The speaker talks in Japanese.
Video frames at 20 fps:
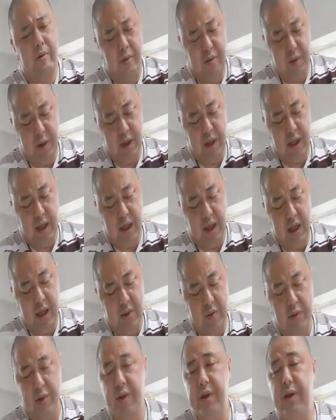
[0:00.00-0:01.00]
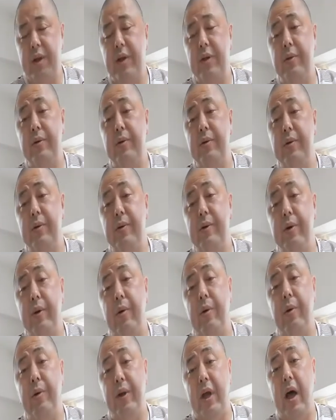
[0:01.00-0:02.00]
国が言ってる
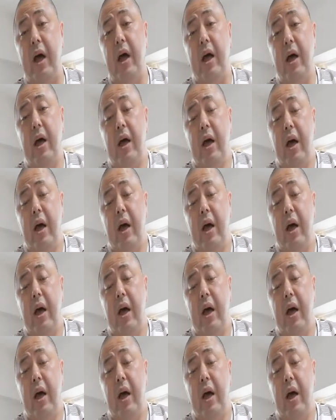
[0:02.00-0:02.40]
ような、